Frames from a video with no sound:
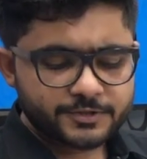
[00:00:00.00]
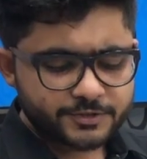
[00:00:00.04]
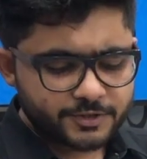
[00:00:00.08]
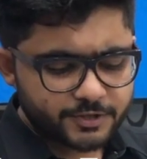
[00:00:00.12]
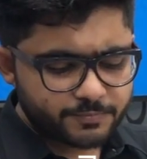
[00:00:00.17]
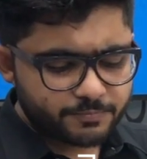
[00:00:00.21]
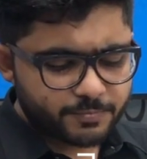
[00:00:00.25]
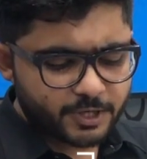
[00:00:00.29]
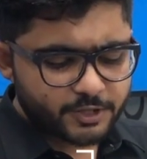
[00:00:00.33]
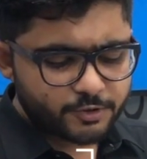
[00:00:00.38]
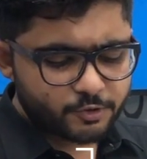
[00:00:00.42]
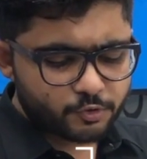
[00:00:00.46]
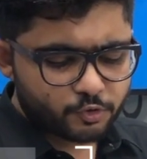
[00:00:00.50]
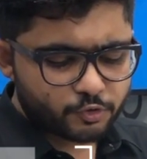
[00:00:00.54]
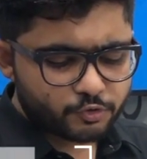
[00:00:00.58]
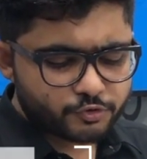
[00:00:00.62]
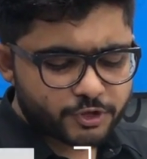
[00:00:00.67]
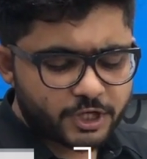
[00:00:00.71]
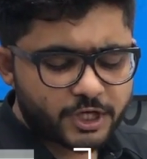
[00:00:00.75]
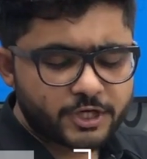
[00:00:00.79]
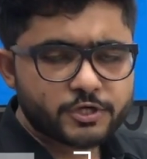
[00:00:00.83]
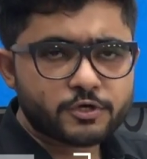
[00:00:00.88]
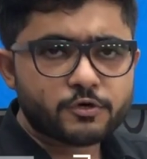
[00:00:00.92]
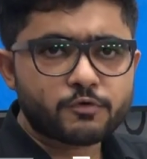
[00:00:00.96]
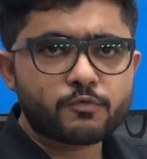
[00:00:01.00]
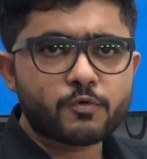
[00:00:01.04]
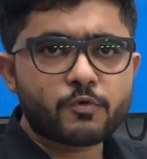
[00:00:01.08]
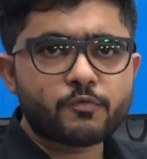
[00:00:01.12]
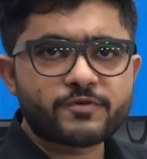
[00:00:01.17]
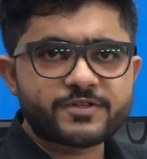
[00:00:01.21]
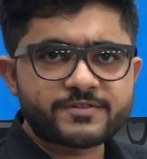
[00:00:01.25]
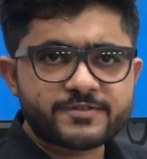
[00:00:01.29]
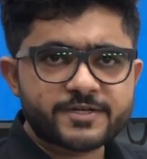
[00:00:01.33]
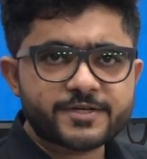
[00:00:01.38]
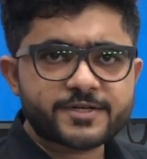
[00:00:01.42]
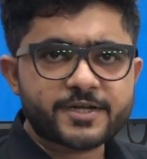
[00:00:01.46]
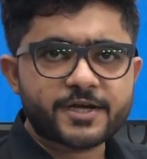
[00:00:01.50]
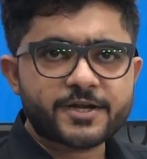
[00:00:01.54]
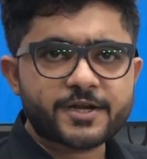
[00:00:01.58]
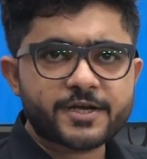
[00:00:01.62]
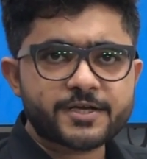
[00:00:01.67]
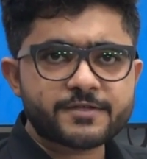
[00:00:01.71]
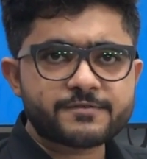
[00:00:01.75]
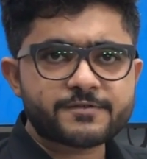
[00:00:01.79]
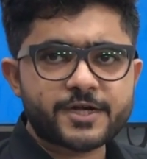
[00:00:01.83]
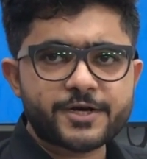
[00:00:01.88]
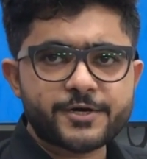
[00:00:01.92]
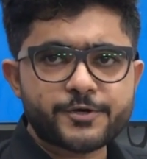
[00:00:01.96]
जिन भाइयों को चाहिए वो विज़िट
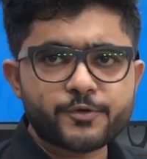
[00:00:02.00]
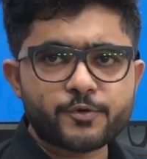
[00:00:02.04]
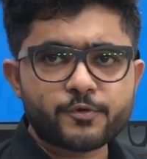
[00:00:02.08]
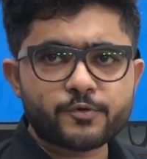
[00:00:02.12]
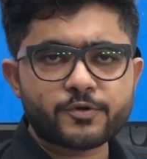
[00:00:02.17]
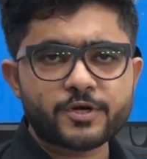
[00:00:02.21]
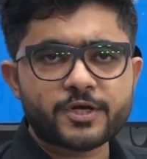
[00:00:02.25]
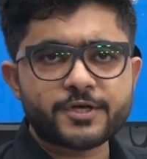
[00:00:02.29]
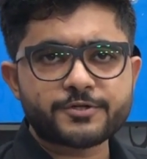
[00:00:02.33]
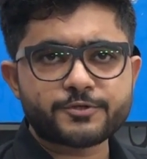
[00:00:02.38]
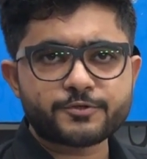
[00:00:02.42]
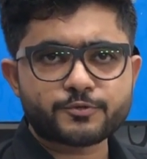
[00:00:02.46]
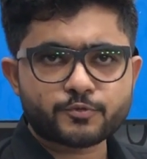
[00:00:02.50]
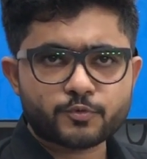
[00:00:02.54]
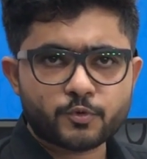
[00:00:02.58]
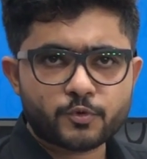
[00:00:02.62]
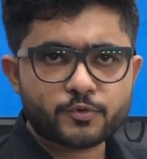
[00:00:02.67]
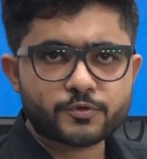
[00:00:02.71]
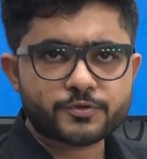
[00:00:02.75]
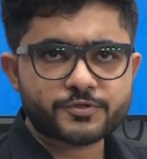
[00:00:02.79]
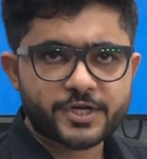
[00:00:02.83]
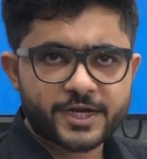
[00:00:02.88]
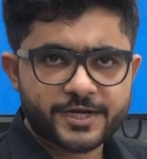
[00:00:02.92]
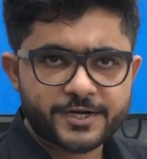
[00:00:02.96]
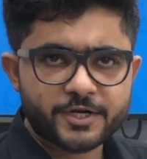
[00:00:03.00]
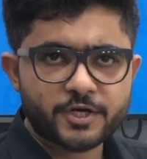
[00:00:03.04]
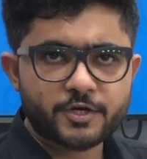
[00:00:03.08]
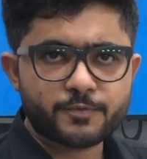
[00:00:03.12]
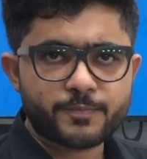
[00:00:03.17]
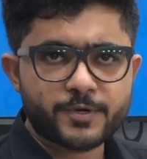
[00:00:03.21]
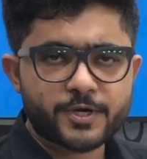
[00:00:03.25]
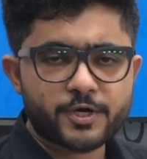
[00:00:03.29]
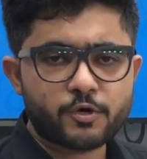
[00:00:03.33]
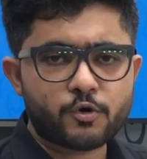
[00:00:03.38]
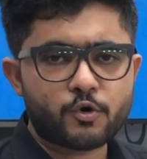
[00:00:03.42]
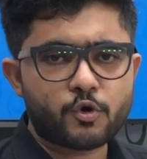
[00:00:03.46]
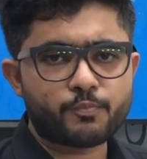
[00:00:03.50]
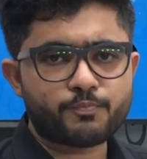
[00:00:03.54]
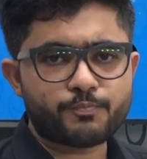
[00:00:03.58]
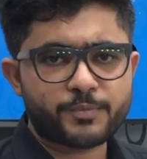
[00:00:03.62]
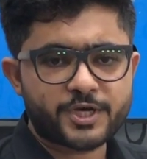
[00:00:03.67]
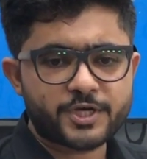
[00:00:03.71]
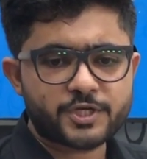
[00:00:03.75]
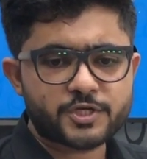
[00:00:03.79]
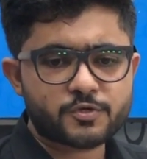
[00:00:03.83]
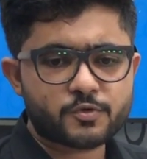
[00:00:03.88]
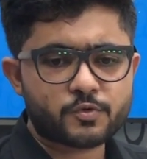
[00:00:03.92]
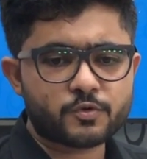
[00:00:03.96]
करें देडी ऑनलाइन स्टोर चैनल पे और
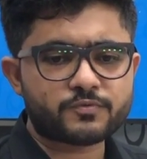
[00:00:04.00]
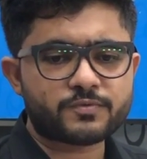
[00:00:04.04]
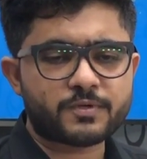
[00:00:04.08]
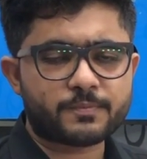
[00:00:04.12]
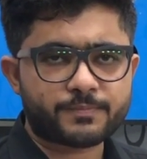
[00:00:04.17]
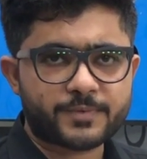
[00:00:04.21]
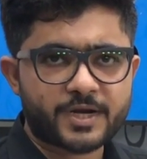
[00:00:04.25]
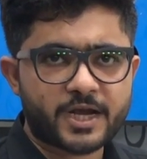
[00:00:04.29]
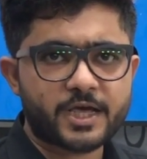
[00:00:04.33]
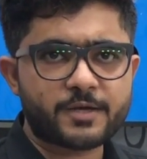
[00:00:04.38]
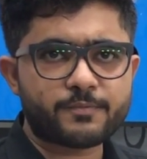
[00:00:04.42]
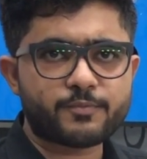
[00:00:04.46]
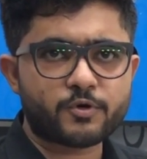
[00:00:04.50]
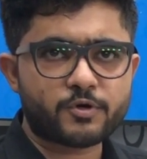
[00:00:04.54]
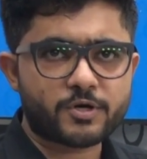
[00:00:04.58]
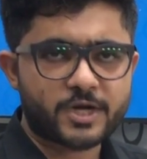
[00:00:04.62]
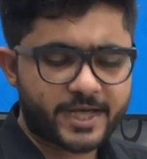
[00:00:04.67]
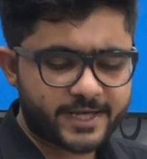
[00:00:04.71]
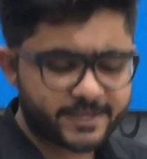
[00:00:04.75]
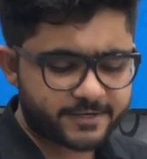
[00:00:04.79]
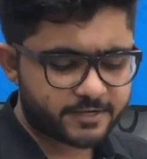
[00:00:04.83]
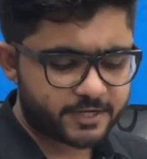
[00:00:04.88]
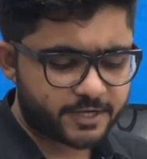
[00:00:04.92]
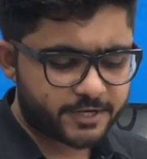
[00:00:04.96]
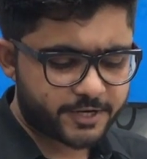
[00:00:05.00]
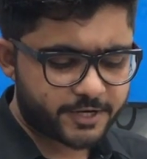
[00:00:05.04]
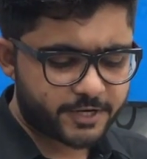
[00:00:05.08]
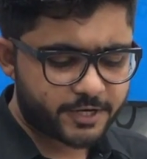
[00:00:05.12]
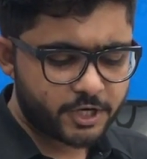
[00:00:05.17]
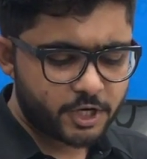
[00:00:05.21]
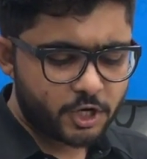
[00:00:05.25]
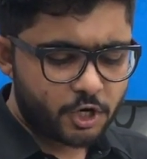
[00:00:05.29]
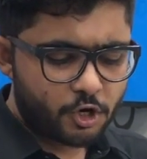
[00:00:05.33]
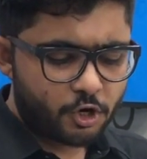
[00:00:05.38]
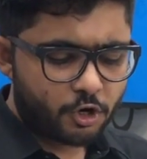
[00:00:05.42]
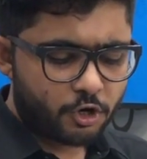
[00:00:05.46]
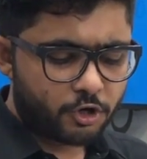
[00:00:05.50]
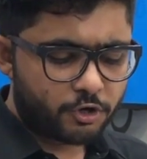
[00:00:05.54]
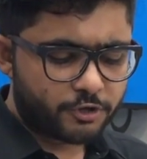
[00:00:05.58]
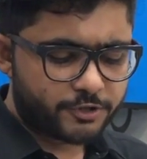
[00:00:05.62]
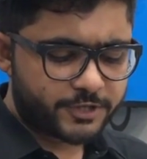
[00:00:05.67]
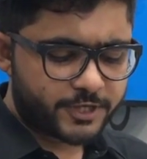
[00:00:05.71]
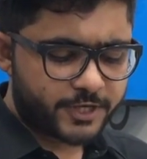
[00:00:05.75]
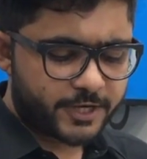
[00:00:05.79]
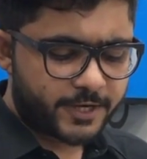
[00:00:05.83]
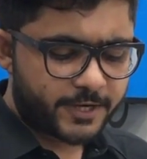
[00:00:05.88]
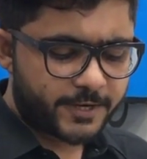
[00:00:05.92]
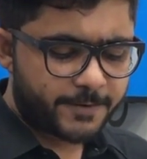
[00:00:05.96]
पेज को सब्सक्राइब और लाइक करें और
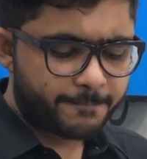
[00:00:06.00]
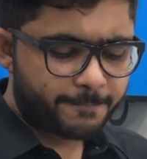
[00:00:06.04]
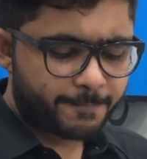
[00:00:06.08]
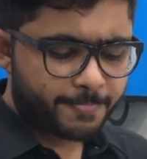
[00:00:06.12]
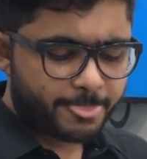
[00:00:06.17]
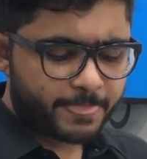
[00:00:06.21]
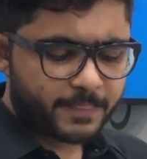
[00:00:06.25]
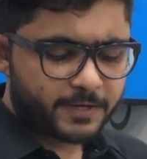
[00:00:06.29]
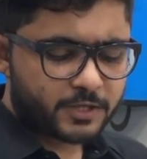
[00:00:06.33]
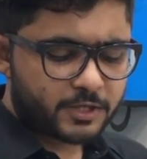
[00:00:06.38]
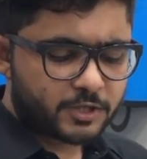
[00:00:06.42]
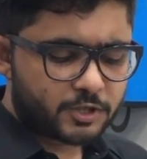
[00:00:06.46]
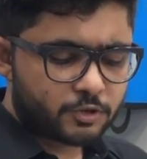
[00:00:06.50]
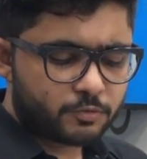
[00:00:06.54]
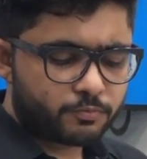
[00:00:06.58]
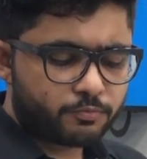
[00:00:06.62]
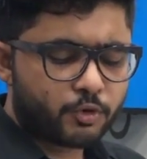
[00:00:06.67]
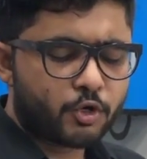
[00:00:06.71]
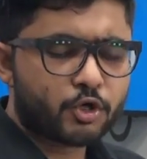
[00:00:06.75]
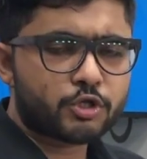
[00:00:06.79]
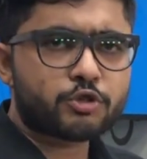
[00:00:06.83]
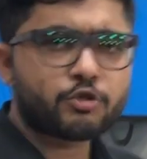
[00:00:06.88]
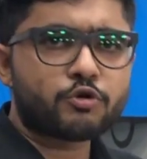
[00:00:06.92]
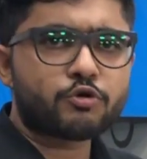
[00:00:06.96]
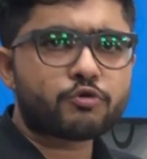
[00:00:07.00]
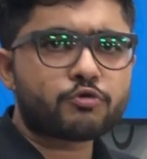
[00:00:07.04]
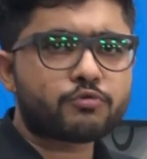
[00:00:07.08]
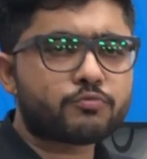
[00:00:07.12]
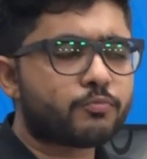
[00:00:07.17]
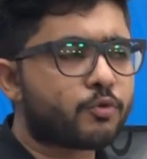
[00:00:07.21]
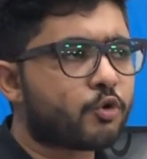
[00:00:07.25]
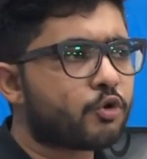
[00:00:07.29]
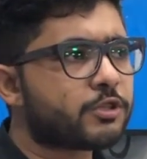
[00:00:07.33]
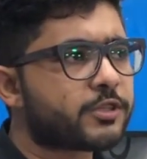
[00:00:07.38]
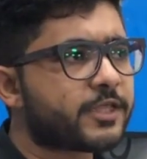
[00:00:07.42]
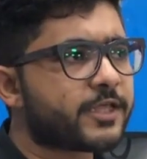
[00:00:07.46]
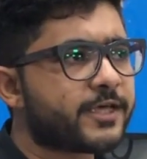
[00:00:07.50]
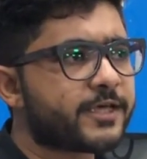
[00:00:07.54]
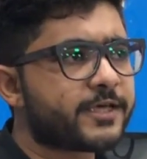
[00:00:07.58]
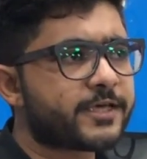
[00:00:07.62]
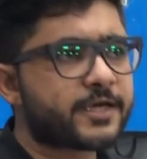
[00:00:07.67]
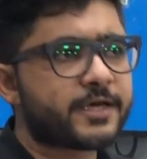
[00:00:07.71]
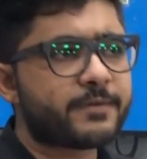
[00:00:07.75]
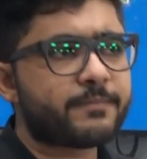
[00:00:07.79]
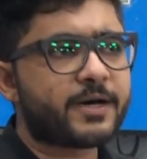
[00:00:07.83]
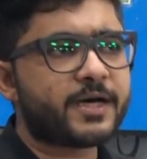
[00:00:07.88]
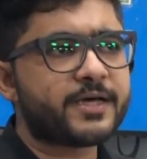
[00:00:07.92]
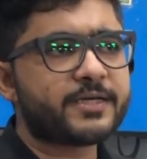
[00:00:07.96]
ये बहुत लोग बोलते हैं
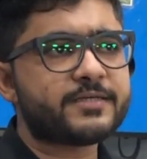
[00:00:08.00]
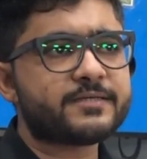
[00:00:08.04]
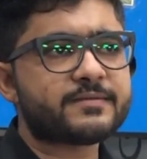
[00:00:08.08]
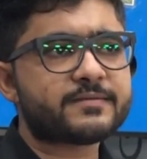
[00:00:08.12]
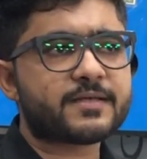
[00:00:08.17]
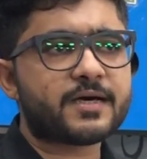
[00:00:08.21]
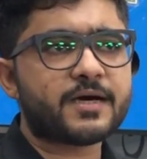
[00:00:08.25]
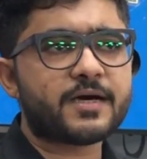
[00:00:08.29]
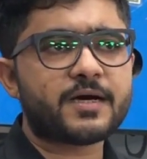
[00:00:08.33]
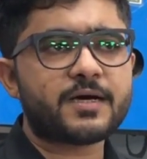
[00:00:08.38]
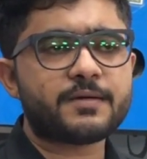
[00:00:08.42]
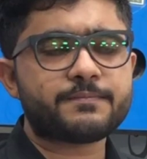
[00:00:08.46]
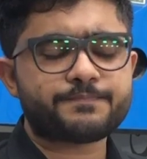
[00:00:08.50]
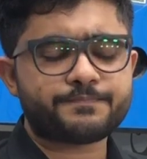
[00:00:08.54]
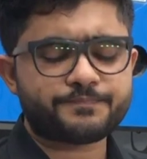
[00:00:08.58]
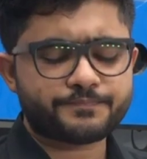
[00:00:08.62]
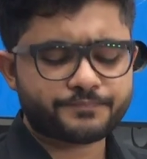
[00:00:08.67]
कि भाई इसका